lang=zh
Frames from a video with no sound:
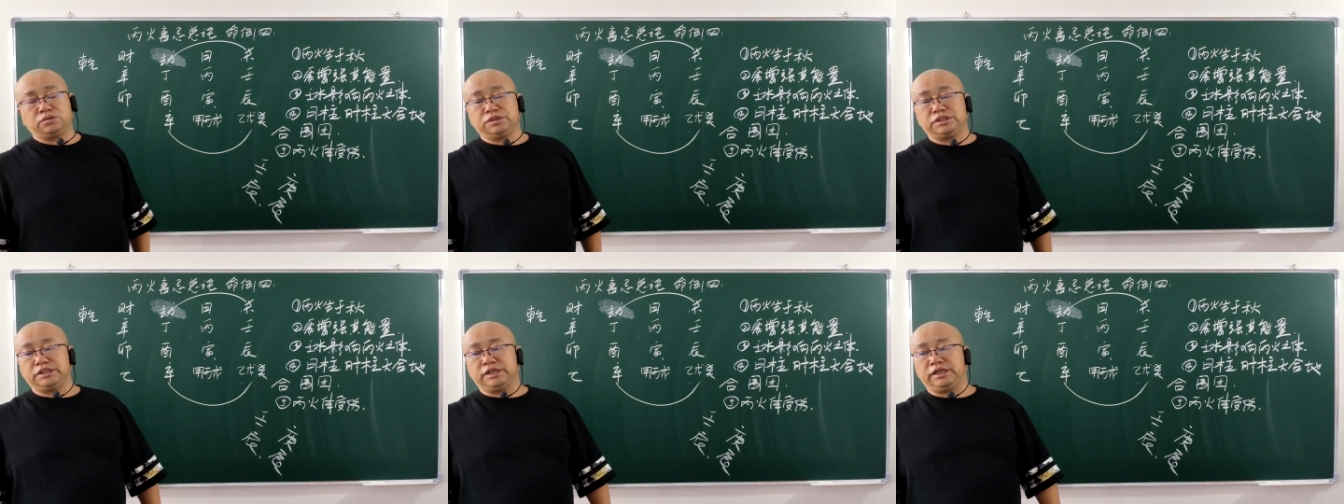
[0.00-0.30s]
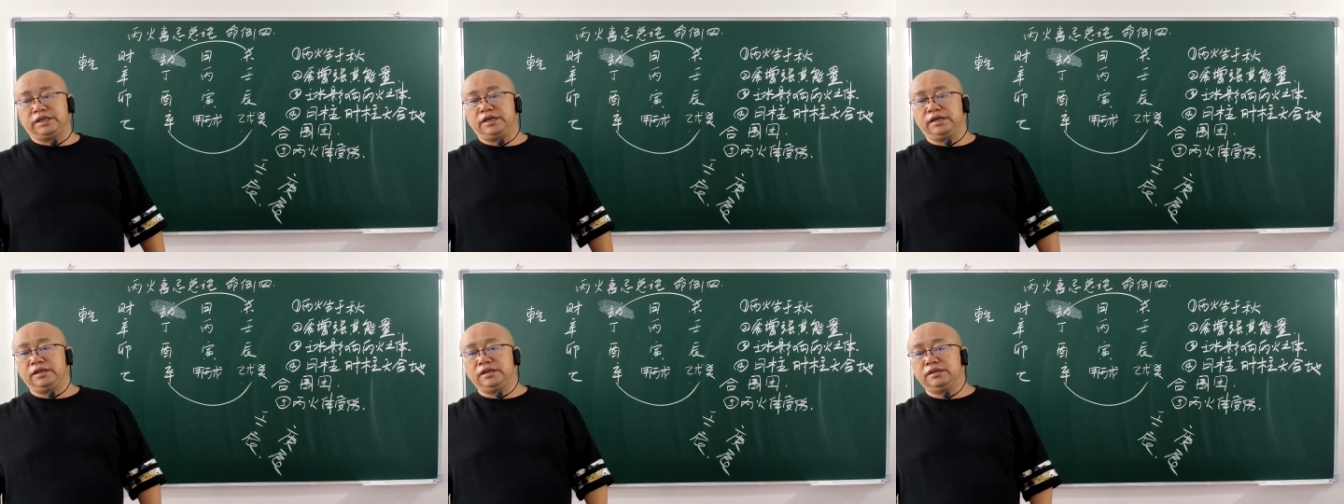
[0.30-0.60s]

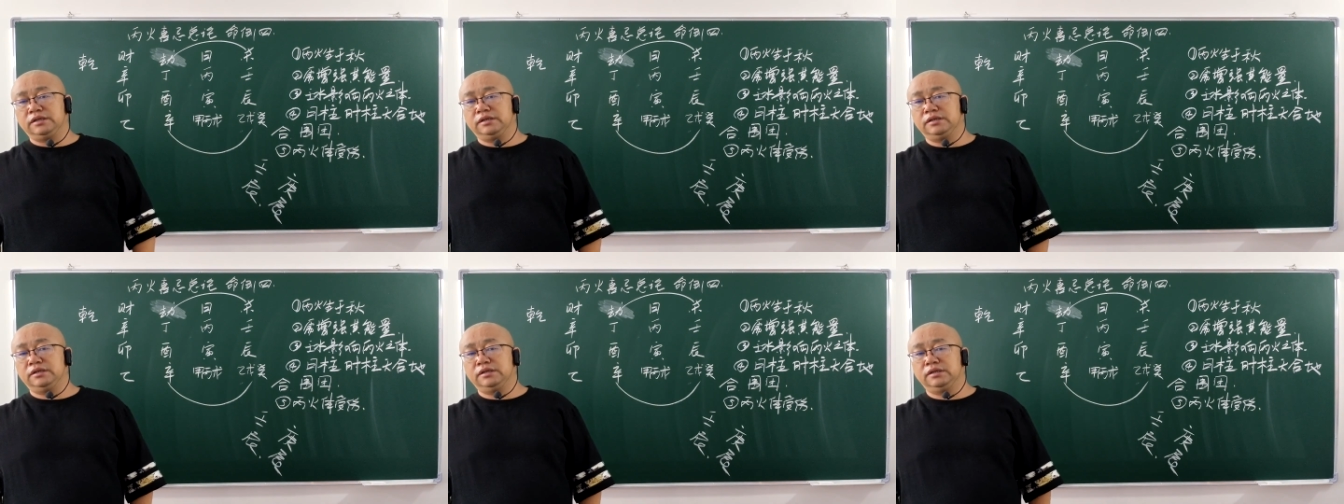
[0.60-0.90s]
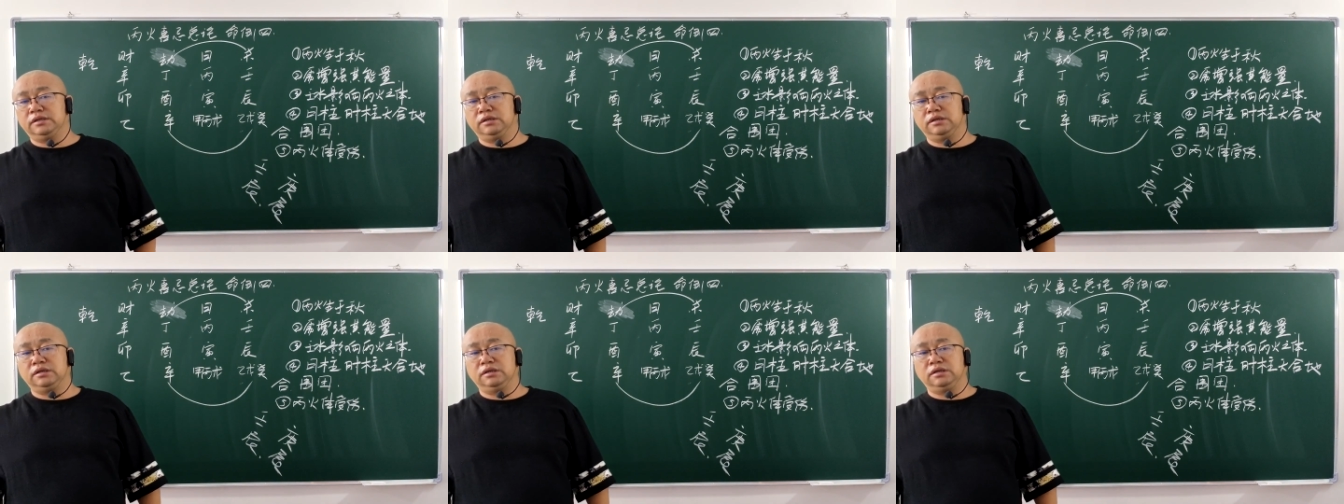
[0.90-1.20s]
本来呢，他就
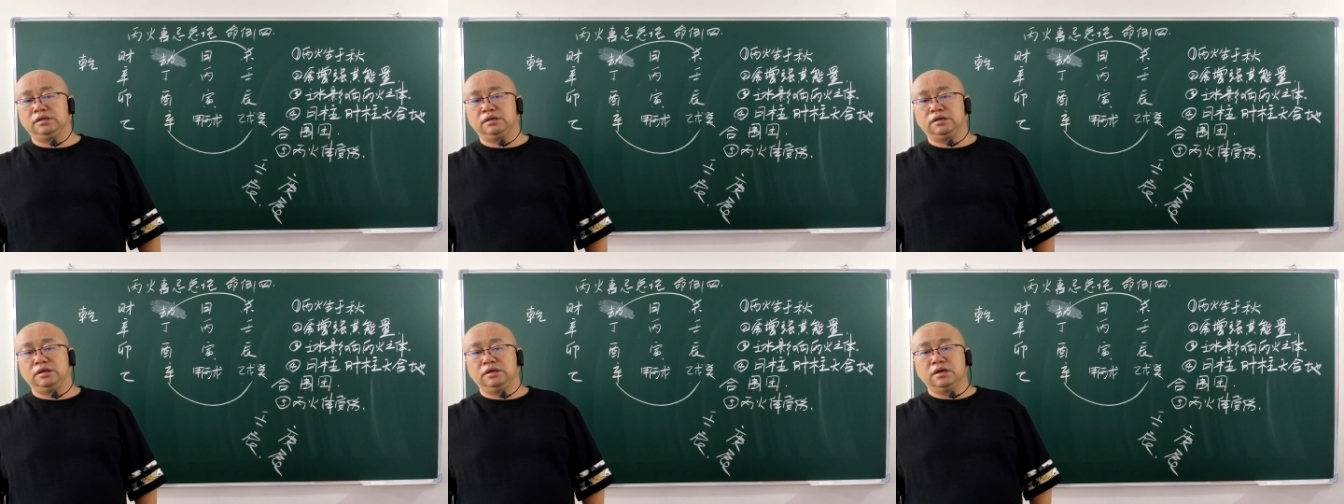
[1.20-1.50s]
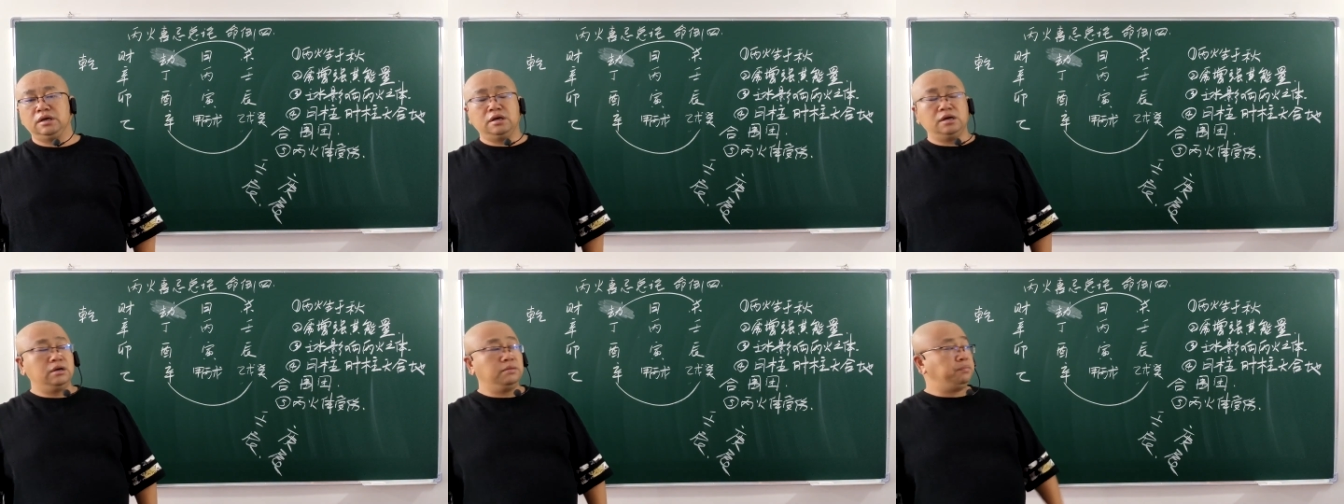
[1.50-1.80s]
没有办法得
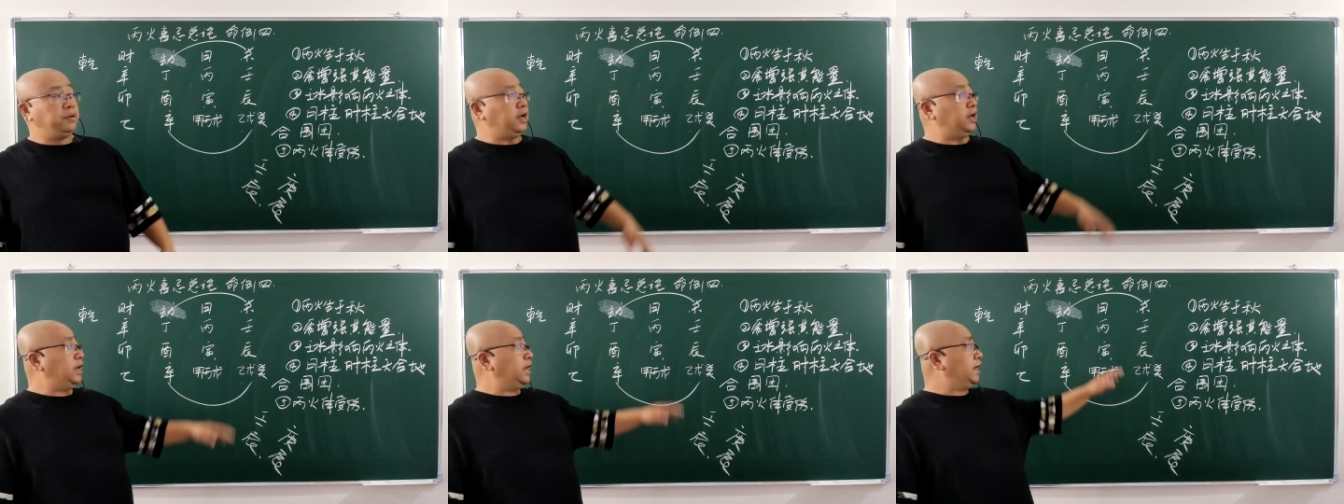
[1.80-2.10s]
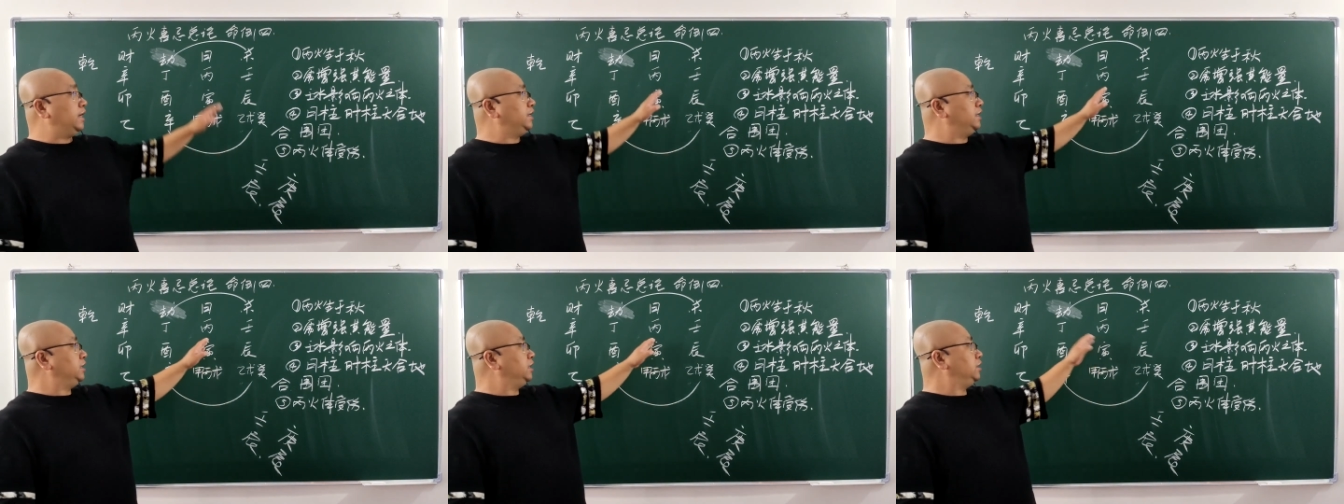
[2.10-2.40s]
到财，没有
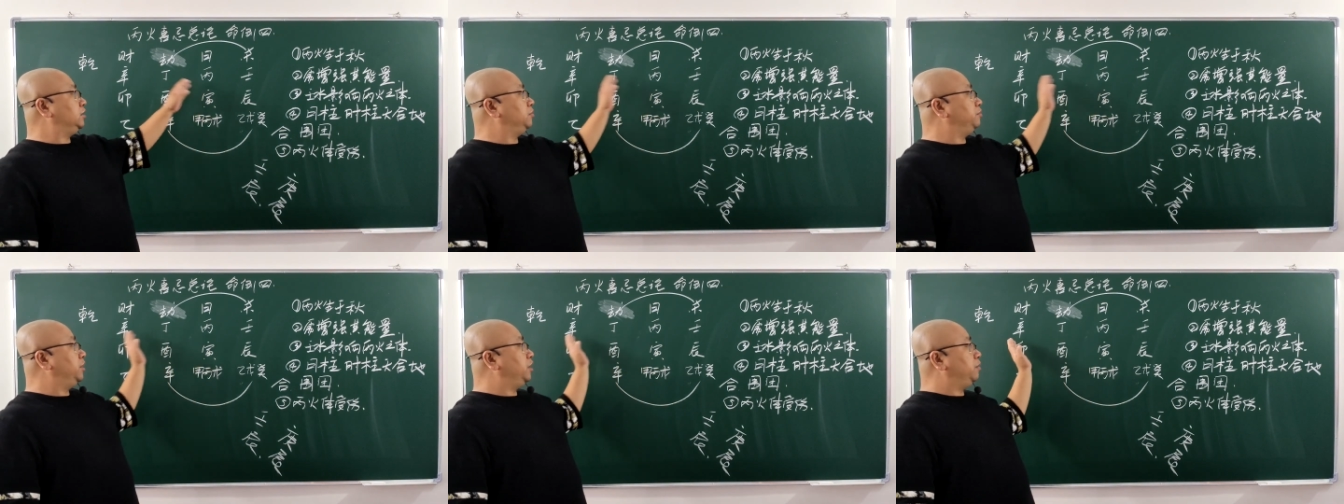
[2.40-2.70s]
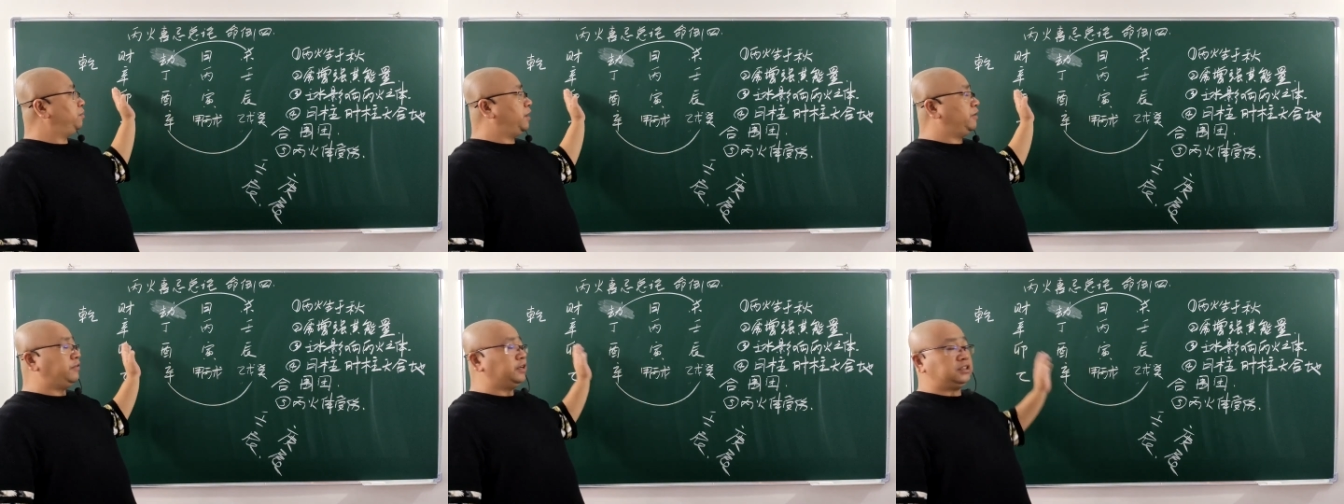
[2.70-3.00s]
办法得到印。